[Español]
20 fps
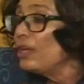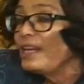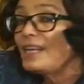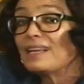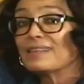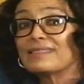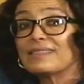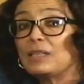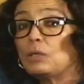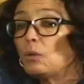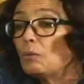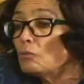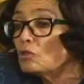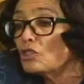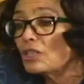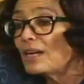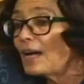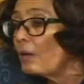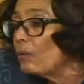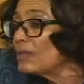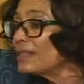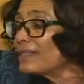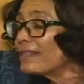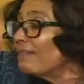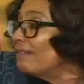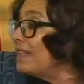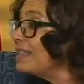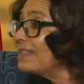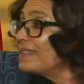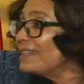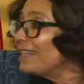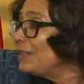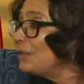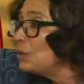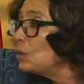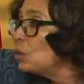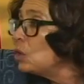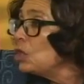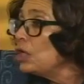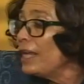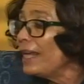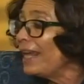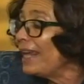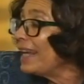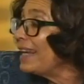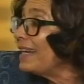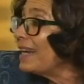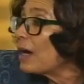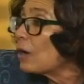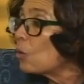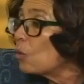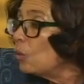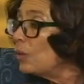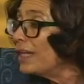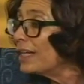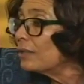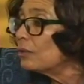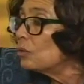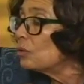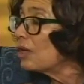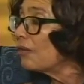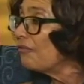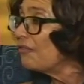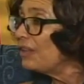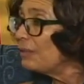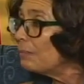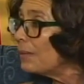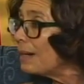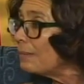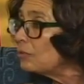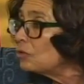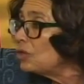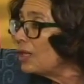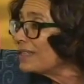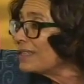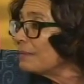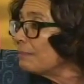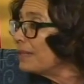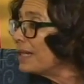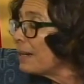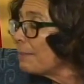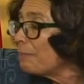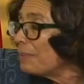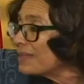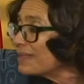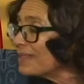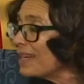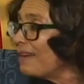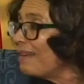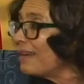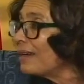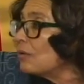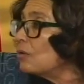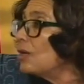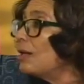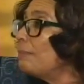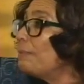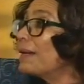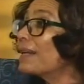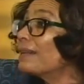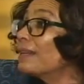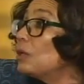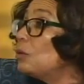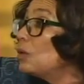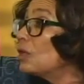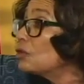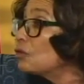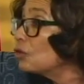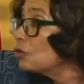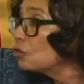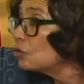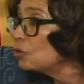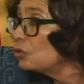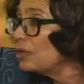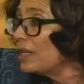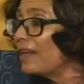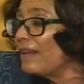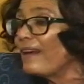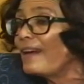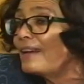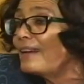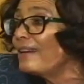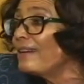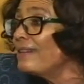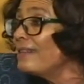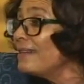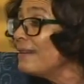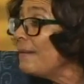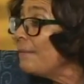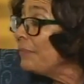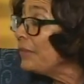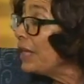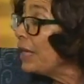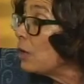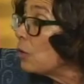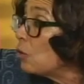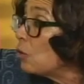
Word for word: y así lo hemos dejado establecido en el acuerdo que firmamos la semana pasada con el Partido Acción Ciudadana y